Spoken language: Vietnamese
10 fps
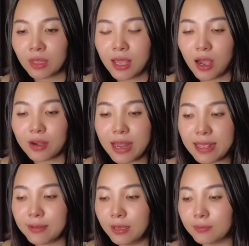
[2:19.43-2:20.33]
Ở
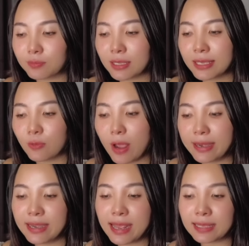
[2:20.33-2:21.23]
đây á, thì
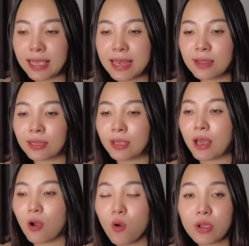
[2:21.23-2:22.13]
ngoài ra cái thấy là kêu
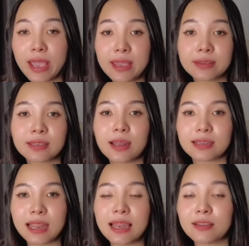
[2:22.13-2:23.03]
là ok, kênh
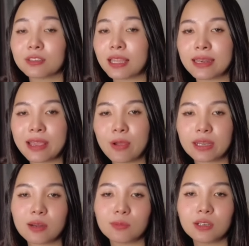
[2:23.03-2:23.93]
này là người ta đang hoạt
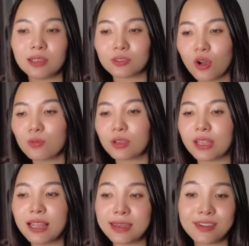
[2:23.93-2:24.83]
động rất là tốt, có nghĩa
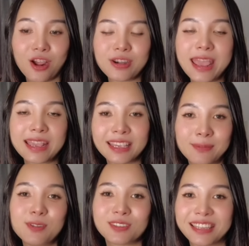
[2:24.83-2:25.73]
là nó đang
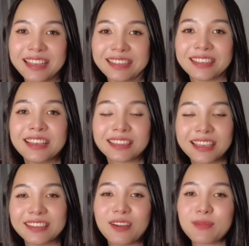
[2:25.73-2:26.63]
kiếm được tiền
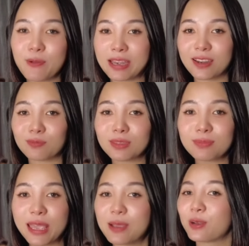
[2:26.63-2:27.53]
thì nó mới hoạt động tiếp
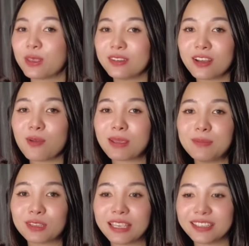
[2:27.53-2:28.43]
theo, còn nếu như nó không kiếm
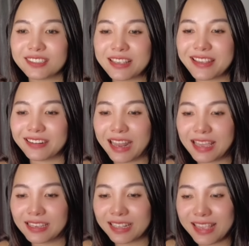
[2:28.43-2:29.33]
được tiền thì nó sẽ dừng lại
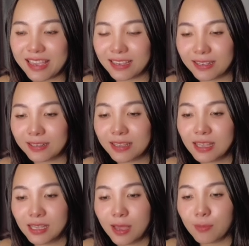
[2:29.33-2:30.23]
ha cả nhà ha.
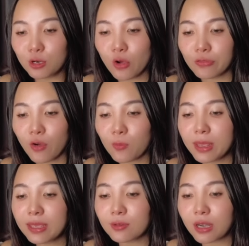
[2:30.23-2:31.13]
Mức độ phổ
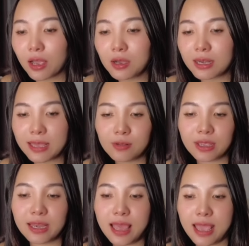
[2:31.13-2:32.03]
biến của nó ở đây có
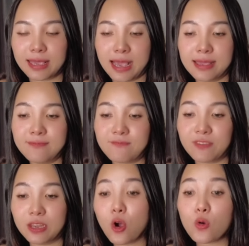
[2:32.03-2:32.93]
nghĩa là cái
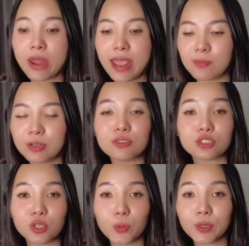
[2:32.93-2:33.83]
video nào mà được
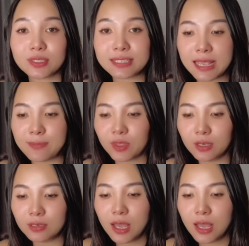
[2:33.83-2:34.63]
nhiều người xem nhất.